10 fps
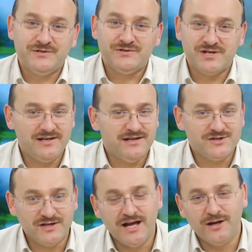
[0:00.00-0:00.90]
Celle
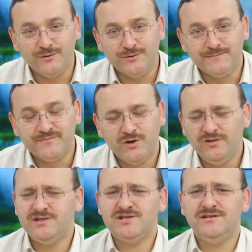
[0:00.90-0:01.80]
Celaluhu.
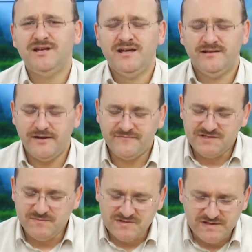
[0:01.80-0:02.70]
Onun için
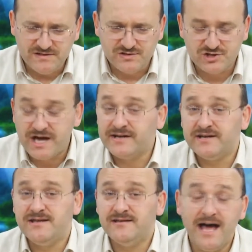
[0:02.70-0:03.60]
nefsimizin
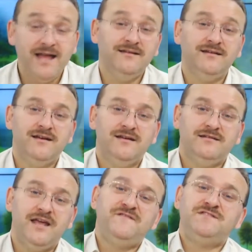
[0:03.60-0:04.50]
şerrinden,
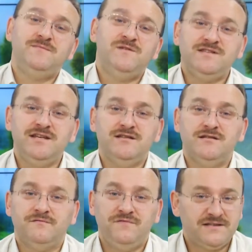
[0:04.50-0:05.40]

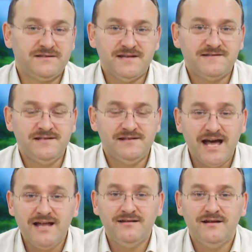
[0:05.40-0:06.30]
nefsimizin
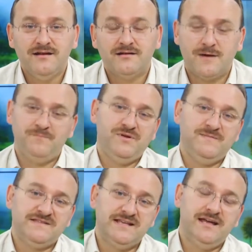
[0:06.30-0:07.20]
fitnesinden
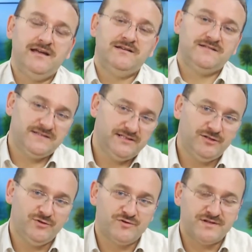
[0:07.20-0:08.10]
Rabbimize
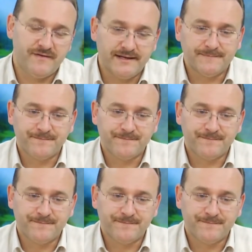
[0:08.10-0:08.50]
sığınıyoruz efendim.